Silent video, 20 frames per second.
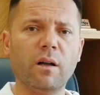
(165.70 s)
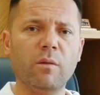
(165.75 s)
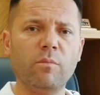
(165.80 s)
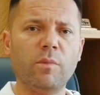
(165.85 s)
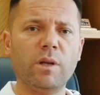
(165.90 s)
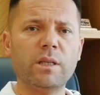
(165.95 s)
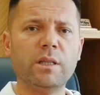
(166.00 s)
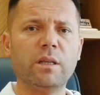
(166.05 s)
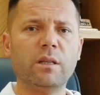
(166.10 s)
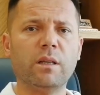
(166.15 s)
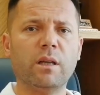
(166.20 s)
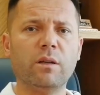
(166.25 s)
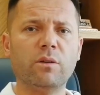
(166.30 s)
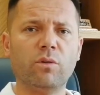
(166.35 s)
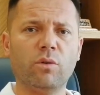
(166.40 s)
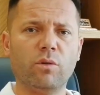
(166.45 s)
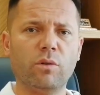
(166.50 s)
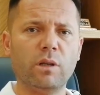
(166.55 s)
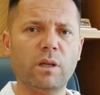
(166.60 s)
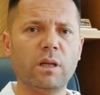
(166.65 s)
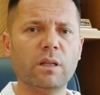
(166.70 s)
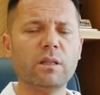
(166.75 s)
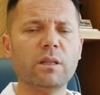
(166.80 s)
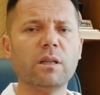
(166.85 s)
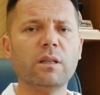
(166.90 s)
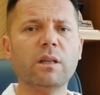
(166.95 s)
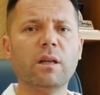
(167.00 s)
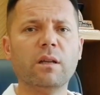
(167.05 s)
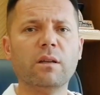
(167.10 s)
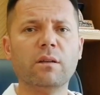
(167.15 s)
Almanya'dan,
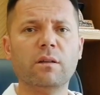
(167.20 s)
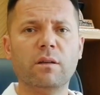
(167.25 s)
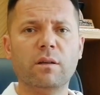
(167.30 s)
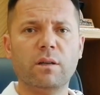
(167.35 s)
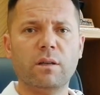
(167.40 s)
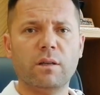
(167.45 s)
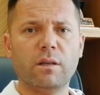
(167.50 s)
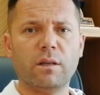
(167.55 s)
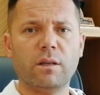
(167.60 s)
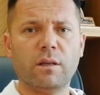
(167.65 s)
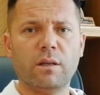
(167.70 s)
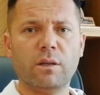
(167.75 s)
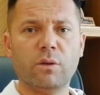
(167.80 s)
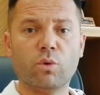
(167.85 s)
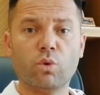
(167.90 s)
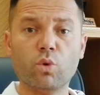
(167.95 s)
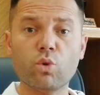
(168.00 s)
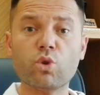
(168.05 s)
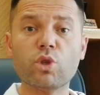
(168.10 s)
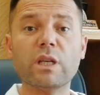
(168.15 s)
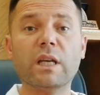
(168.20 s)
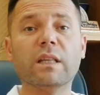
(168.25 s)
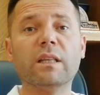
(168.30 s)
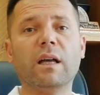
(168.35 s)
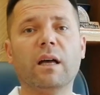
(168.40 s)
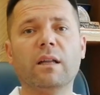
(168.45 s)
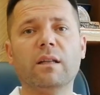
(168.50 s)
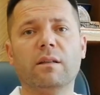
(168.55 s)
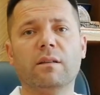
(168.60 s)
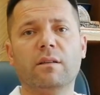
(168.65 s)
Hollanda'dan, e,
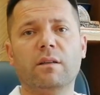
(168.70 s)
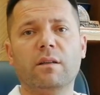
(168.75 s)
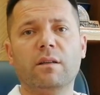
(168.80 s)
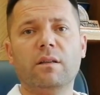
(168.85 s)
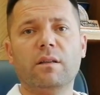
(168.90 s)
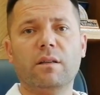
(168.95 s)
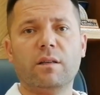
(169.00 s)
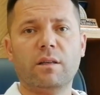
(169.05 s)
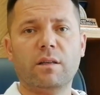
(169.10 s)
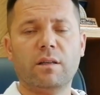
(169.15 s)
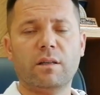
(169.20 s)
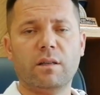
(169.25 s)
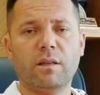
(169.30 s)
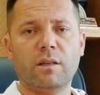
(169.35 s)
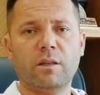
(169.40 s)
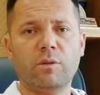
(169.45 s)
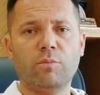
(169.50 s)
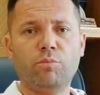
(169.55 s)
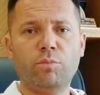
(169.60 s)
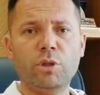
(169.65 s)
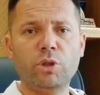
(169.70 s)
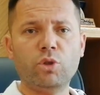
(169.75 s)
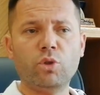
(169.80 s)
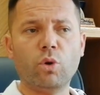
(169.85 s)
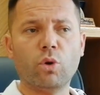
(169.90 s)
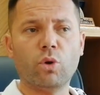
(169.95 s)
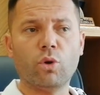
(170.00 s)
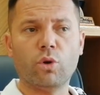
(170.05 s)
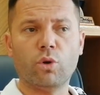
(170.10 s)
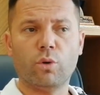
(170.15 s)
Rusya'dan e,
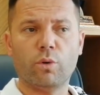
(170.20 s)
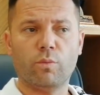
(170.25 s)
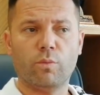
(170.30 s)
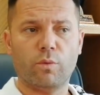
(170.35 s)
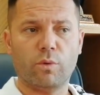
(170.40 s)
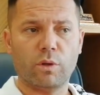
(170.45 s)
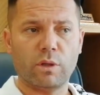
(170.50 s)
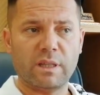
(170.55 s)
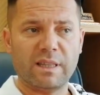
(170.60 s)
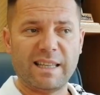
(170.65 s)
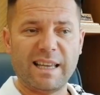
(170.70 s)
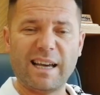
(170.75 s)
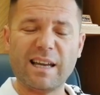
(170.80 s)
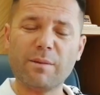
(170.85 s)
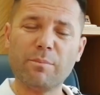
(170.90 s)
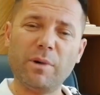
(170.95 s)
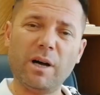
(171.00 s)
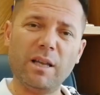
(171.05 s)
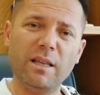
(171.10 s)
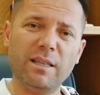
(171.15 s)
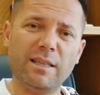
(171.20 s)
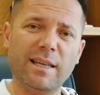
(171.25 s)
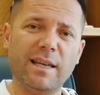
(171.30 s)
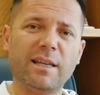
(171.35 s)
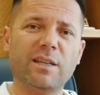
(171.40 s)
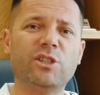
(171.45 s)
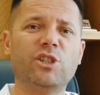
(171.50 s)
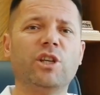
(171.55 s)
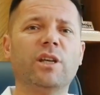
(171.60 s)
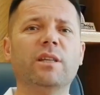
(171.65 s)
birçok termal
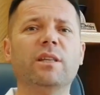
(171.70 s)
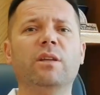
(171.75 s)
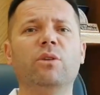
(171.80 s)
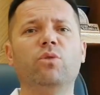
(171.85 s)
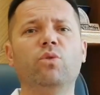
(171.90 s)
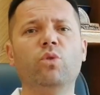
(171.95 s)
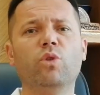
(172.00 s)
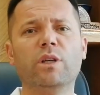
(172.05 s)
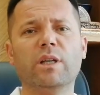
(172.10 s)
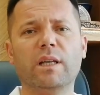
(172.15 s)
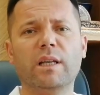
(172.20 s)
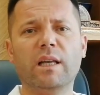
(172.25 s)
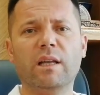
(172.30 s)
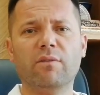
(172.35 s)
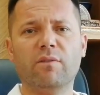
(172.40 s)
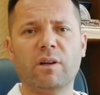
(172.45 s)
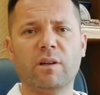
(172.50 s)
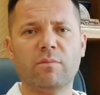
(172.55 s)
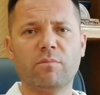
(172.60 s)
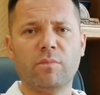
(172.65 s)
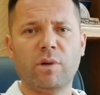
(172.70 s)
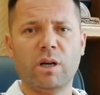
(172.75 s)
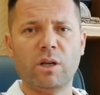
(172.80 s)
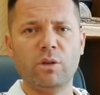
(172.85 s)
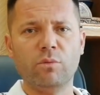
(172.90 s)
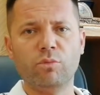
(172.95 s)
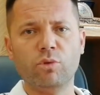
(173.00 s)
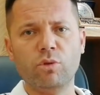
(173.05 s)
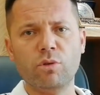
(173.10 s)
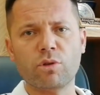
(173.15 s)
tercih eden ülkeler var
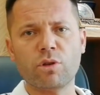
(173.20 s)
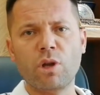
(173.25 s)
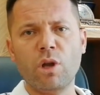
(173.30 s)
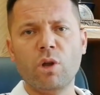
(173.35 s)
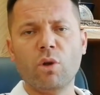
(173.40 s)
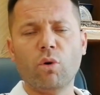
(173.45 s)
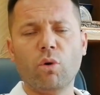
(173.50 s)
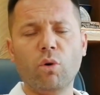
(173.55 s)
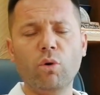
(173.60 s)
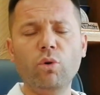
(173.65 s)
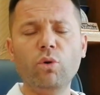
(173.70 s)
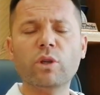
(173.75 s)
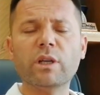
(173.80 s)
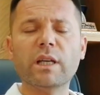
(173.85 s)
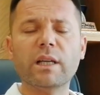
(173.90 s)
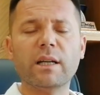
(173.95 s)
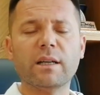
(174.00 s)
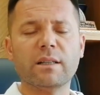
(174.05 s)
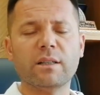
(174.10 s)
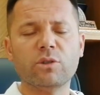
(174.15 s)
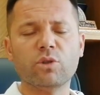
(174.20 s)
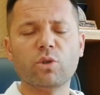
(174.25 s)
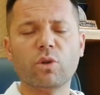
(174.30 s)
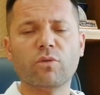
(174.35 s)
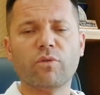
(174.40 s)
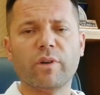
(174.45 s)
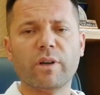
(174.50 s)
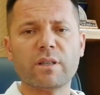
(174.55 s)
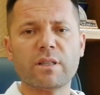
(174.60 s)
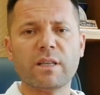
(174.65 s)
malumunuz. O ülkelerden
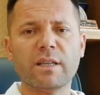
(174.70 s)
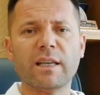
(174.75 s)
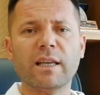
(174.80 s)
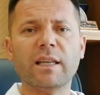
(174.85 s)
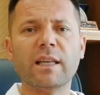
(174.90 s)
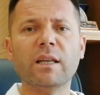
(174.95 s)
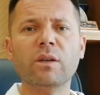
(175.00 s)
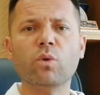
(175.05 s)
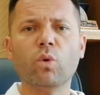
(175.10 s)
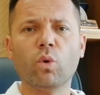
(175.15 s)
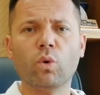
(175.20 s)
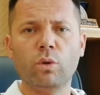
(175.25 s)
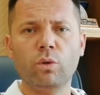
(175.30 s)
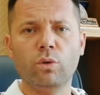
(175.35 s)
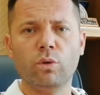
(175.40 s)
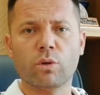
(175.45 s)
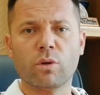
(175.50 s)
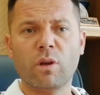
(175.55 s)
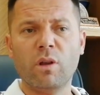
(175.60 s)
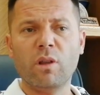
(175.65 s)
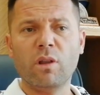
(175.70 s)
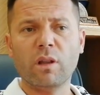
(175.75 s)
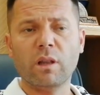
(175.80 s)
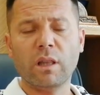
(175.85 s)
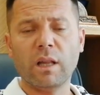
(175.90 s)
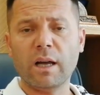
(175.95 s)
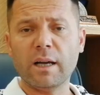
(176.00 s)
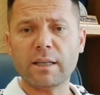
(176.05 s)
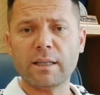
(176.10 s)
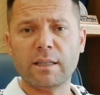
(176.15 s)
çok fazla gelen oluyor.
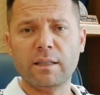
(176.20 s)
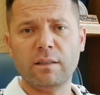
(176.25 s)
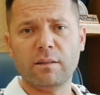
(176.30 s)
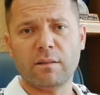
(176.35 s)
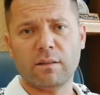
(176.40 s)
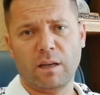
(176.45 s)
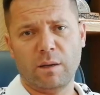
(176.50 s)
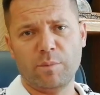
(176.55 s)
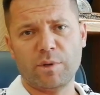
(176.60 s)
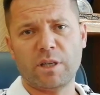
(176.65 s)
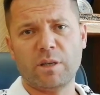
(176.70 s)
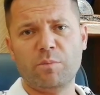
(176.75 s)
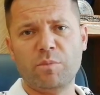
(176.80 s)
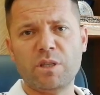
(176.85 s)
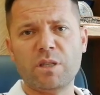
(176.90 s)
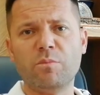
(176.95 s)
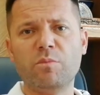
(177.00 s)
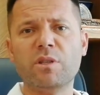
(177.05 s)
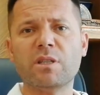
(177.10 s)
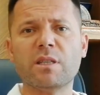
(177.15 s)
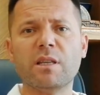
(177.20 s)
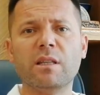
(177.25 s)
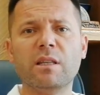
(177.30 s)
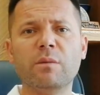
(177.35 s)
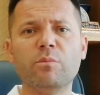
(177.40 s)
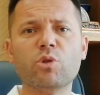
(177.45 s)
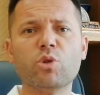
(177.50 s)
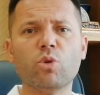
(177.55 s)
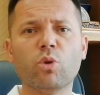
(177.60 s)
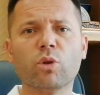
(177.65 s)
Lakin tabii ki bizim
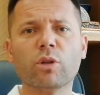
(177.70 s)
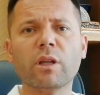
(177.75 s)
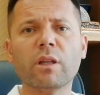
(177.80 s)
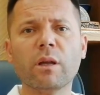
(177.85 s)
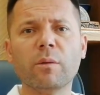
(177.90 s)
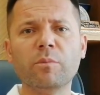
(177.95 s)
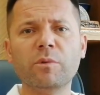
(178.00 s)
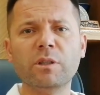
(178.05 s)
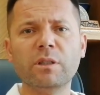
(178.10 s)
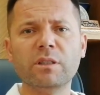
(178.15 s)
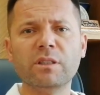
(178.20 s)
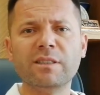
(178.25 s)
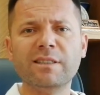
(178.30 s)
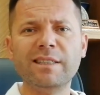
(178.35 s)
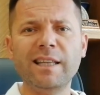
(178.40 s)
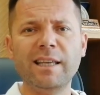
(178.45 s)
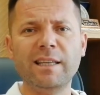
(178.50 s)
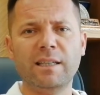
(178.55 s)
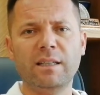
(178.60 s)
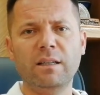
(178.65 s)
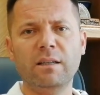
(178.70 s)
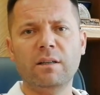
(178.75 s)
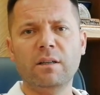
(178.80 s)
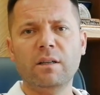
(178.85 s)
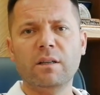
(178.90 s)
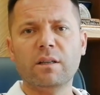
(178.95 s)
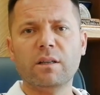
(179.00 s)
istediğimiz noktada mı? Değil.